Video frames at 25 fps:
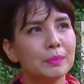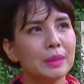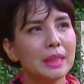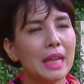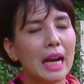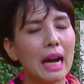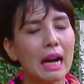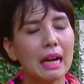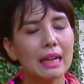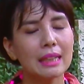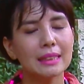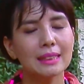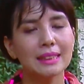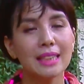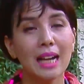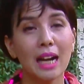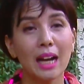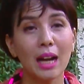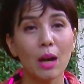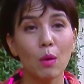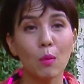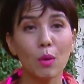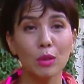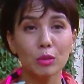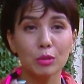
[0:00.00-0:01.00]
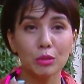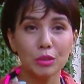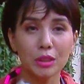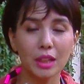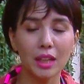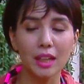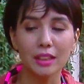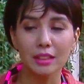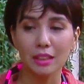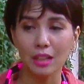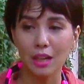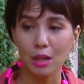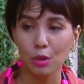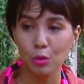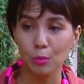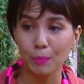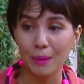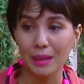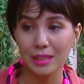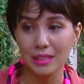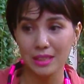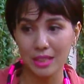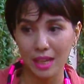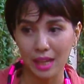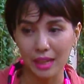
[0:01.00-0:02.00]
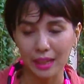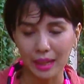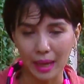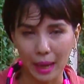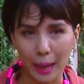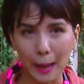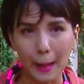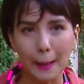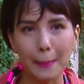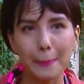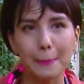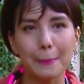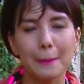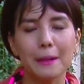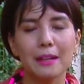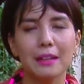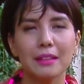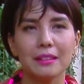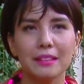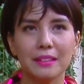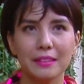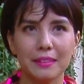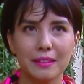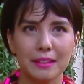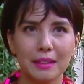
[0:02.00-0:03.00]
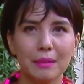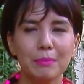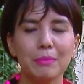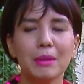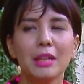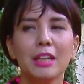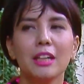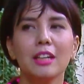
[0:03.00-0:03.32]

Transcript: yang jangka waktunya nggak terlalu panjang ya, uh, eh, tetap.